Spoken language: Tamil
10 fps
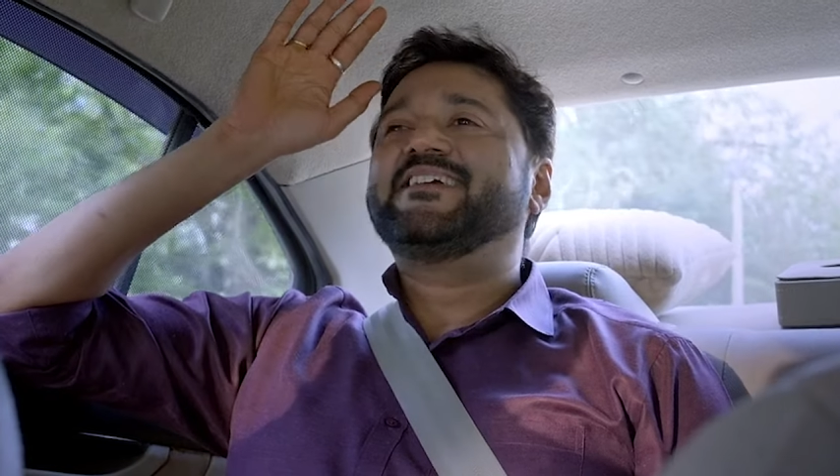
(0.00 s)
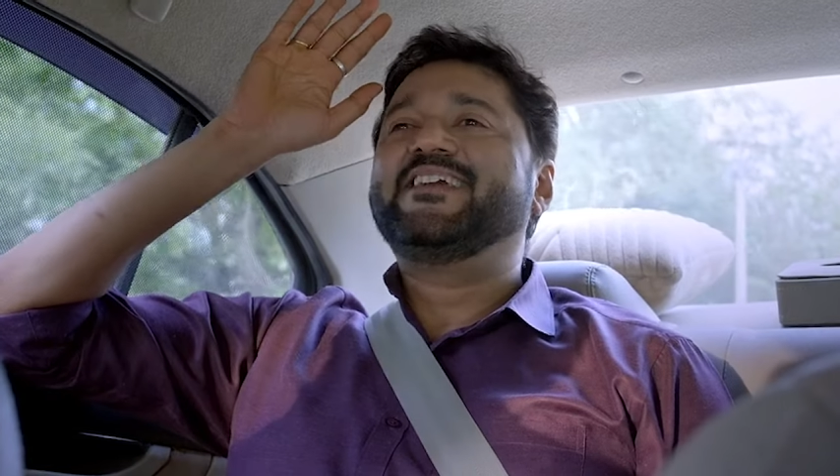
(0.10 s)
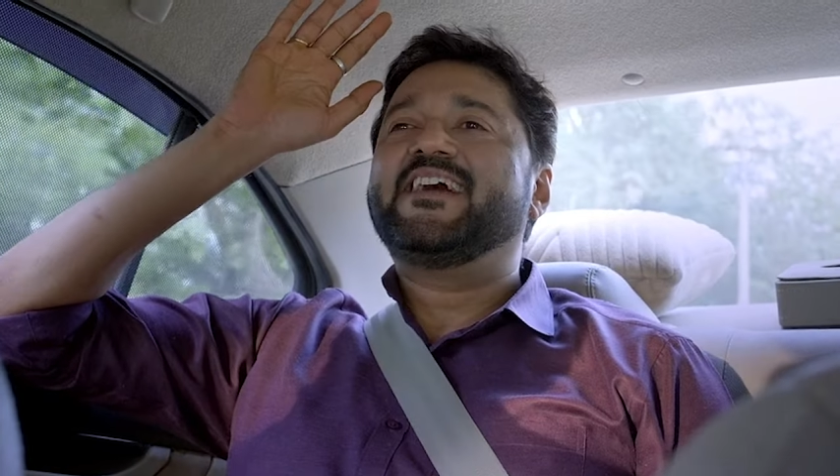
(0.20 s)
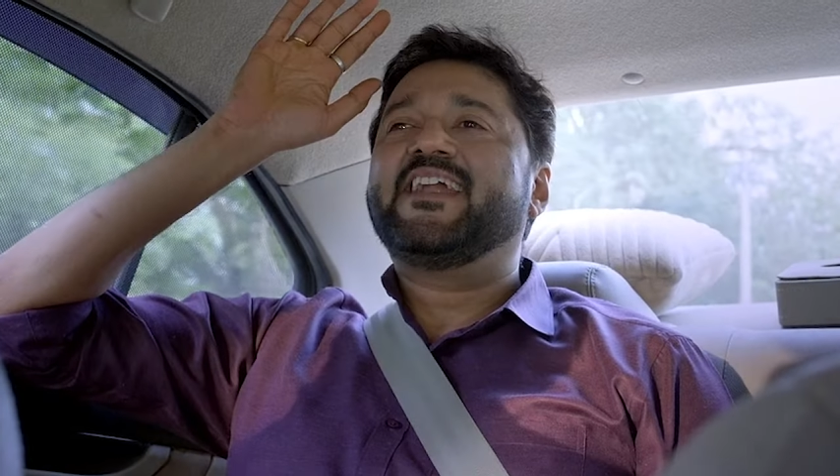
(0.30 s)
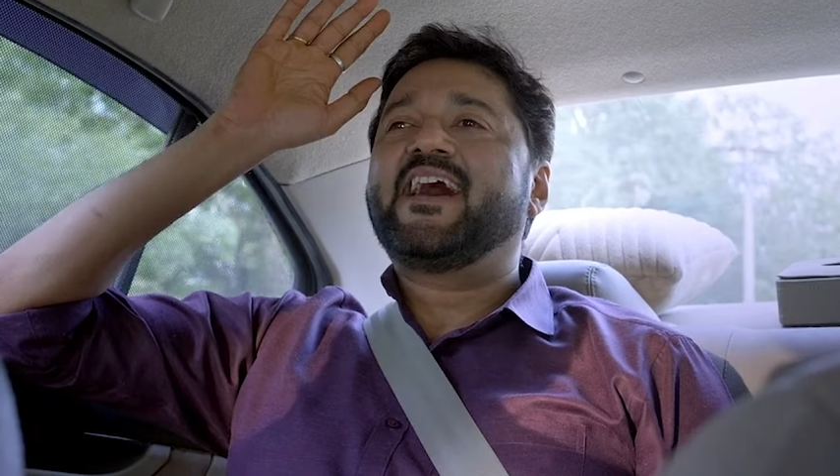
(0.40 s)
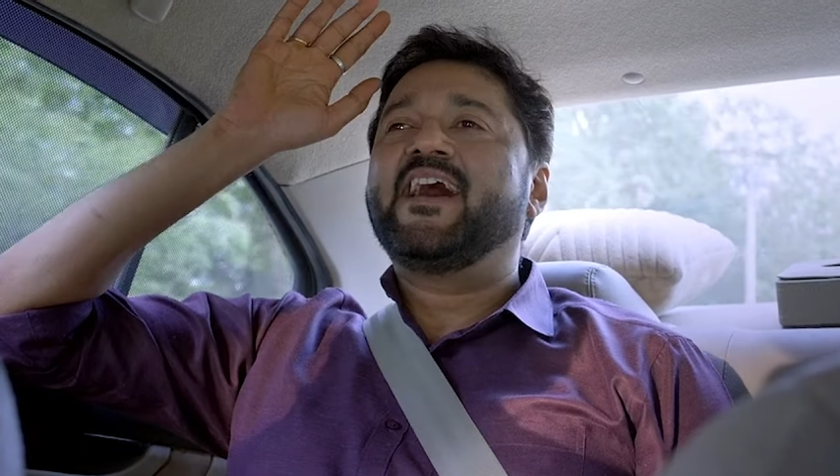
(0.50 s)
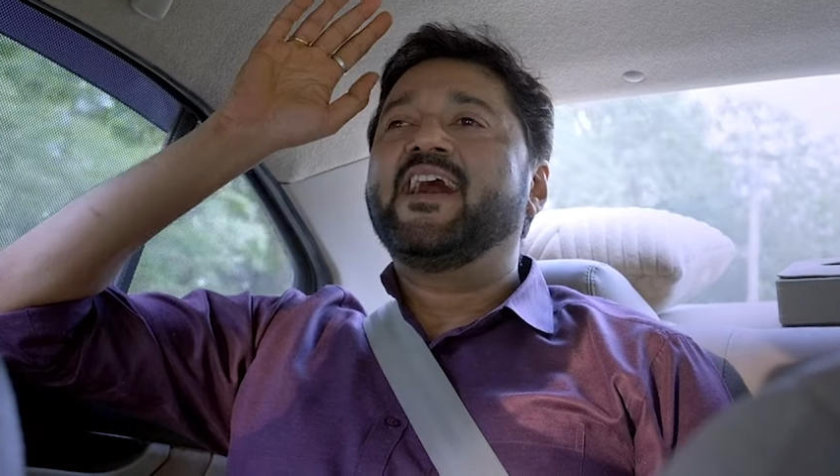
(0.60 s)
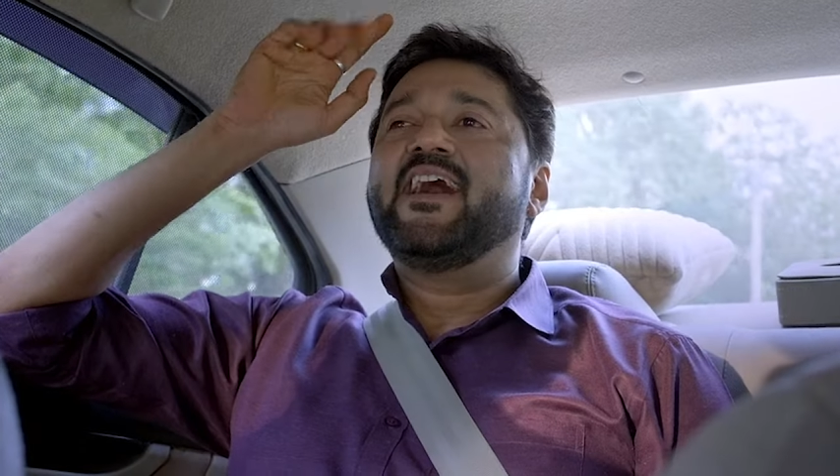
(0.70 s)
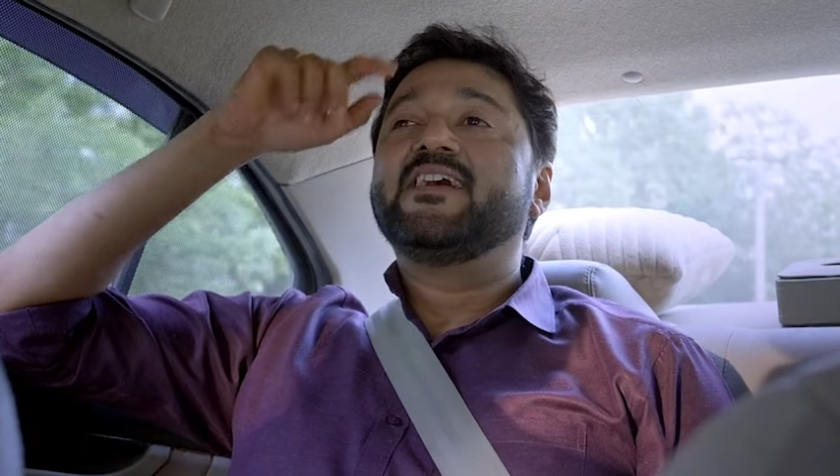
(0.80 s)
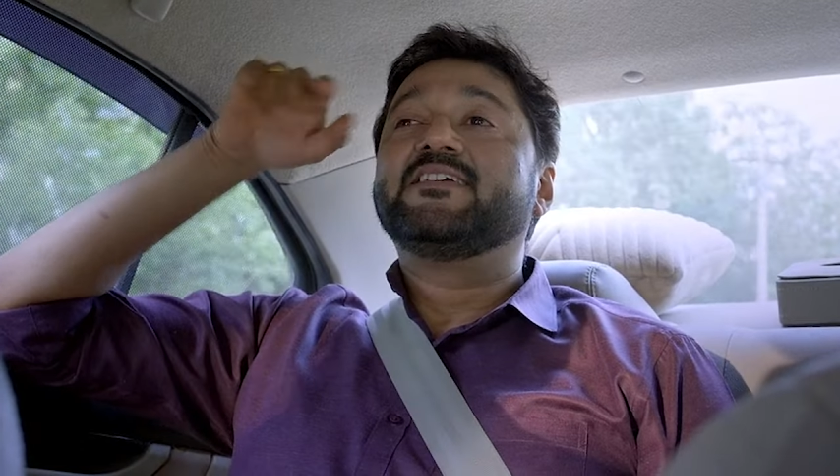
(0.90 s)
செய்யடா
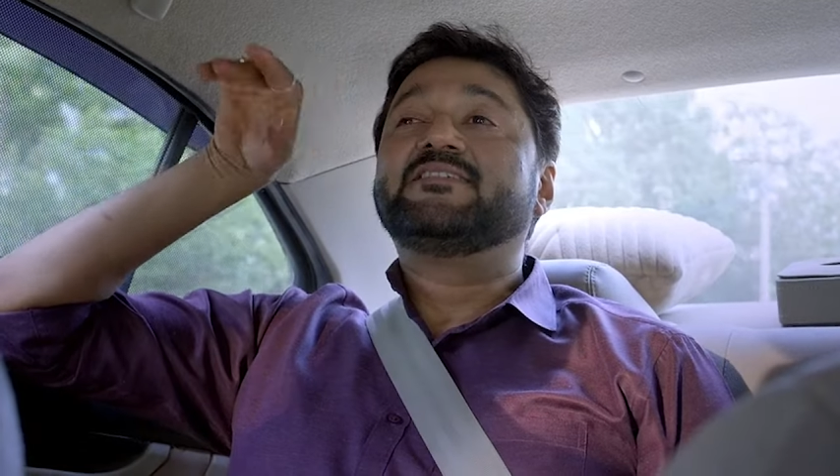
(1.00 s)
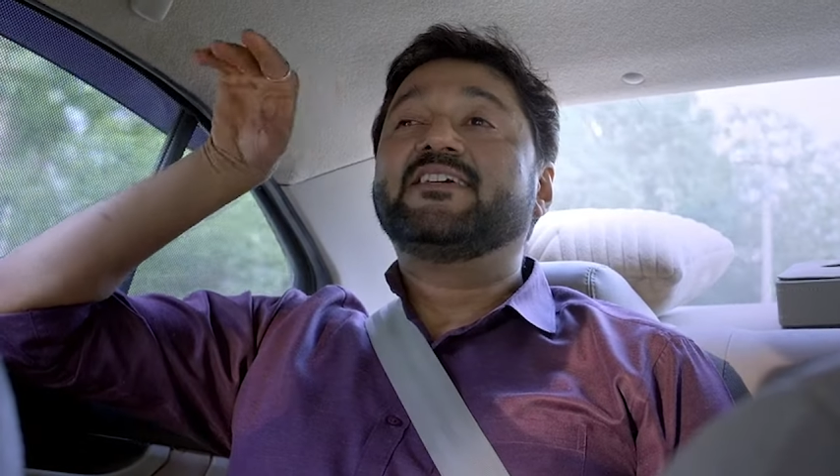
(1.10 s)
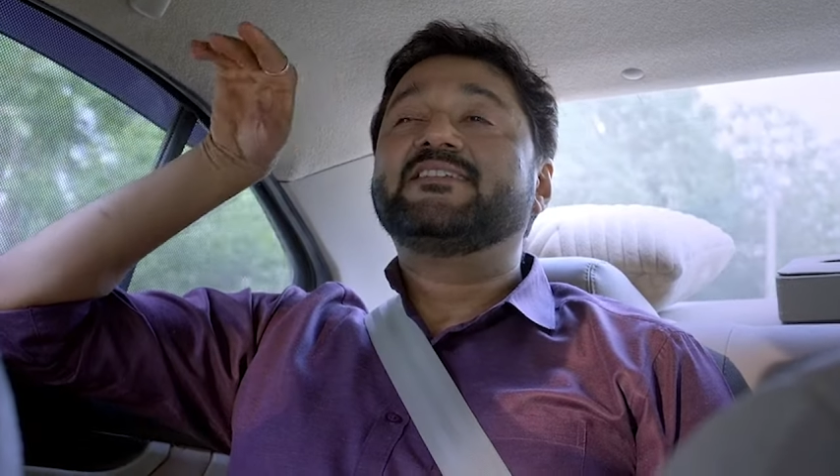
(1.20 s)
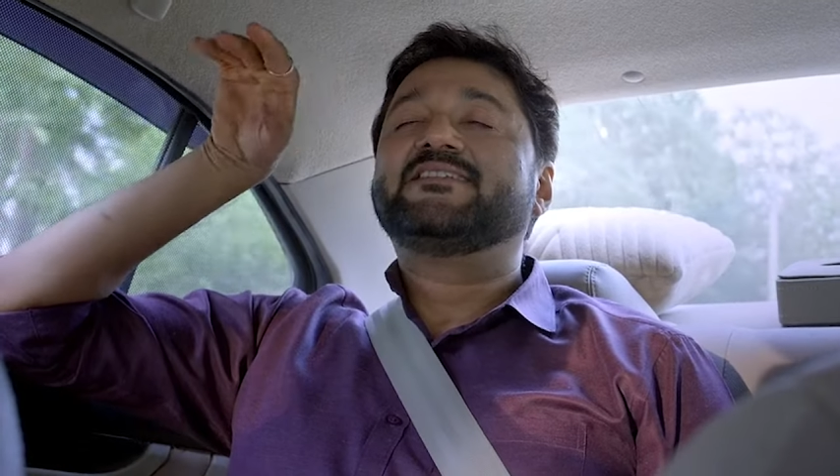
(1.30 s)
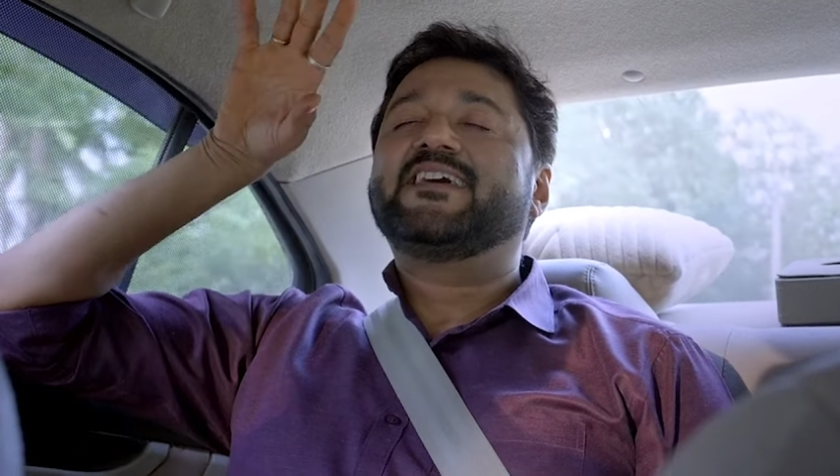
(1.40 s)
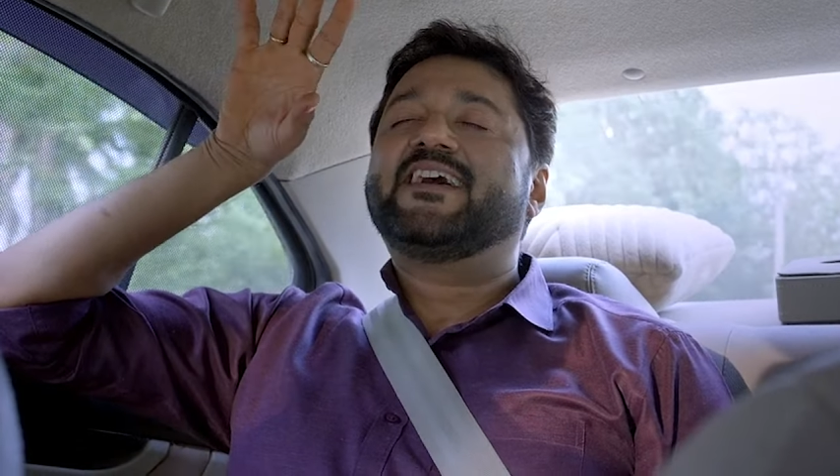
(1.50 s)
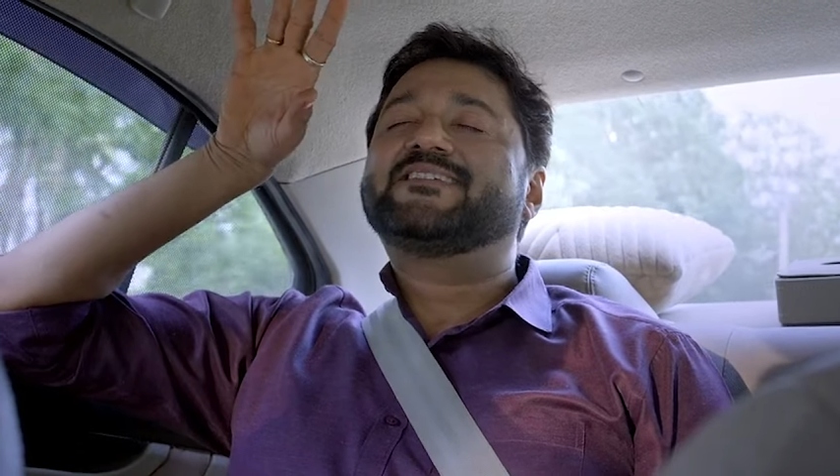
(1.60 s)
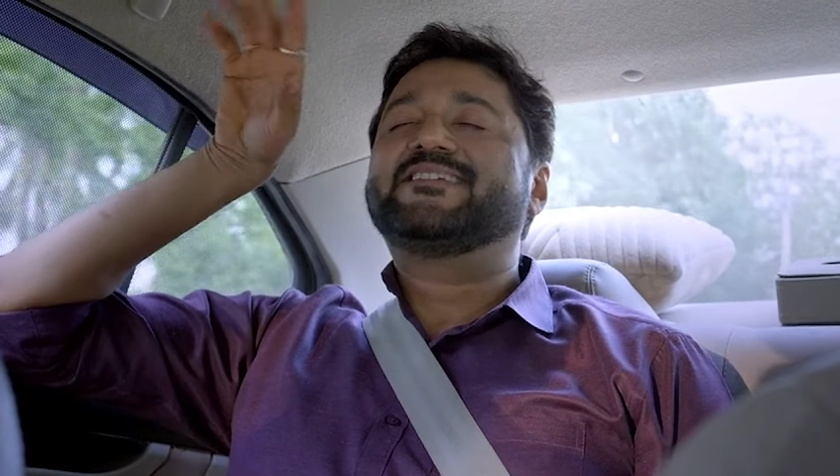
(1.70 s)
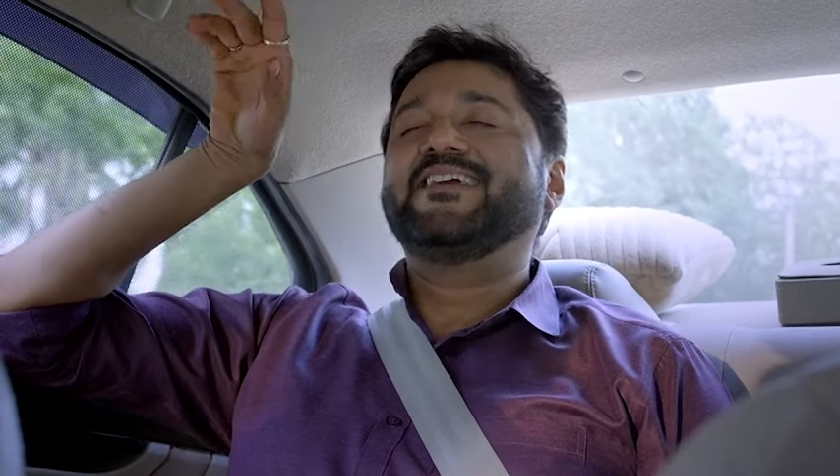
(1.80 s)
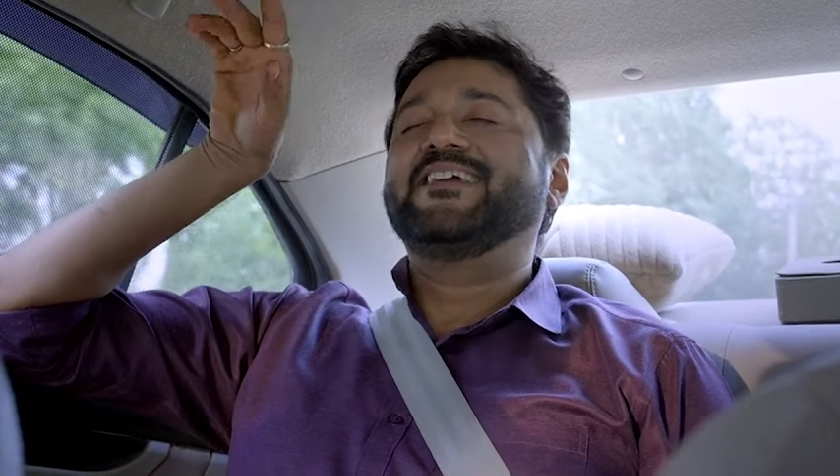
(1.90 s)
ஜல்சா
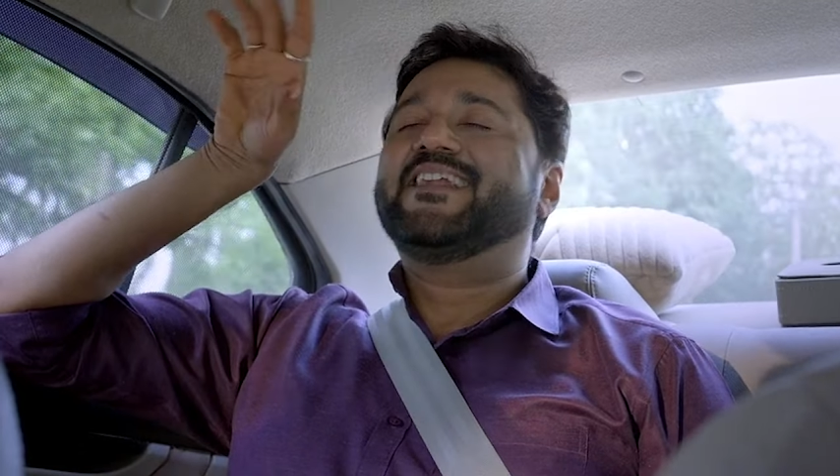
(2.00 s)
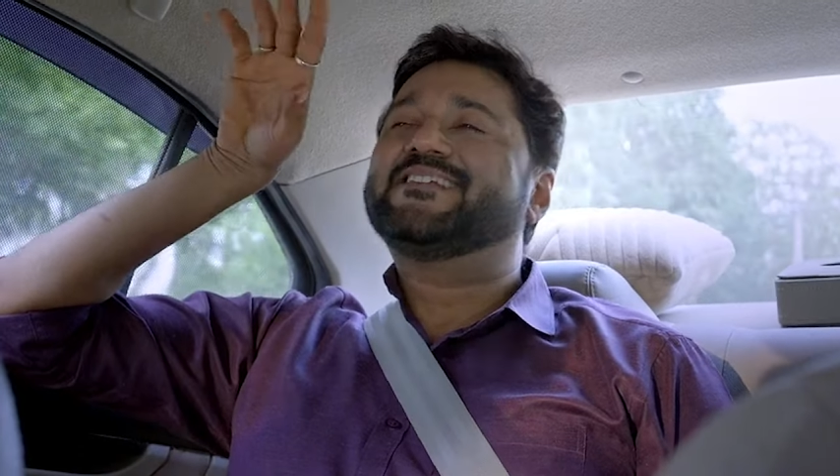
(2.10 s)
செய்யட